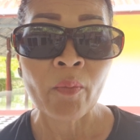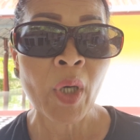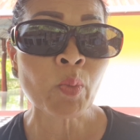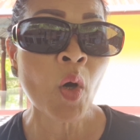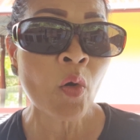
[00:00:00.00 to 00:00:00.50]
มั
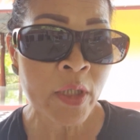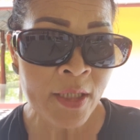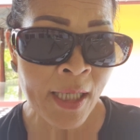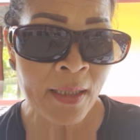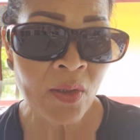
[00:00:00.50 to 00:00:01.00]
นบ่ฮ้อน
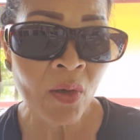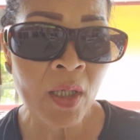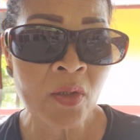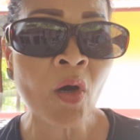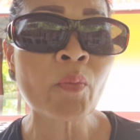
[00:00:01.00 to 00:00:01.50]
จัดเนาะ
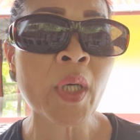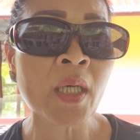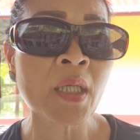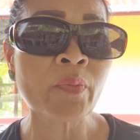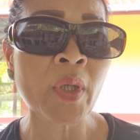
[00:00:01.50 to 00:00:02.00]
ค่ะเนาะ มันก็
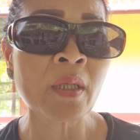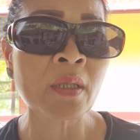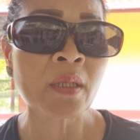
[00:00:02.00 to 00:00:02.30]
เลยเป็น